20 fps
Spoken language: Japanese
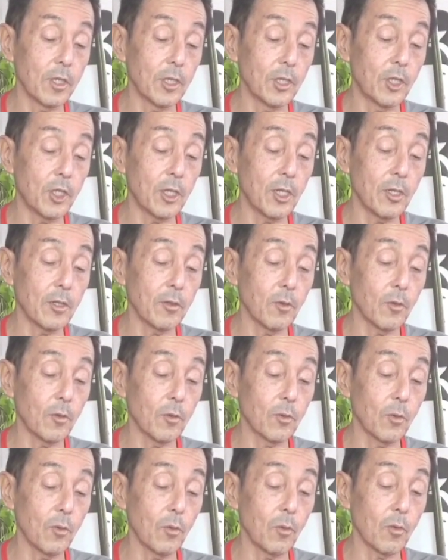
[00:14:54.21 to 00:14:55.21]
一連の
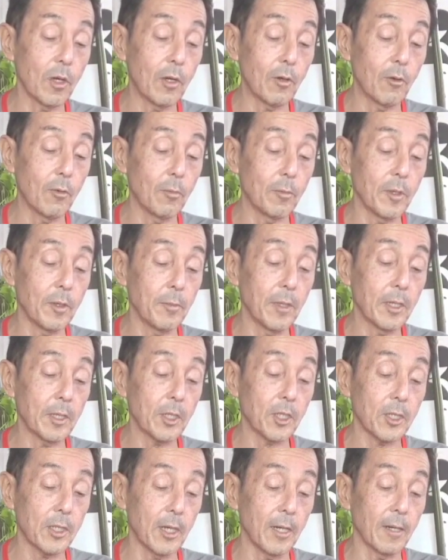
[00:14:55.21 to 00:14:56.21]
動画を見ま
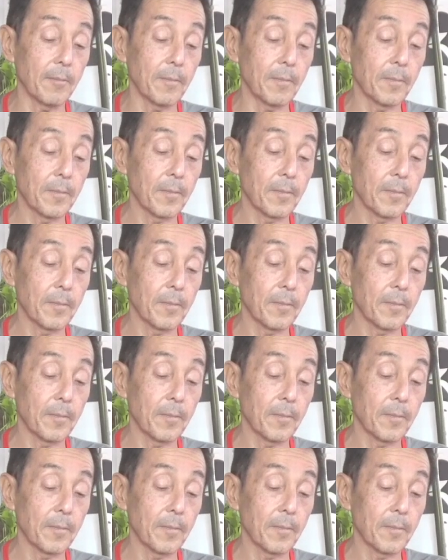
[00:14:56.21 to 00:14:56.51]
した。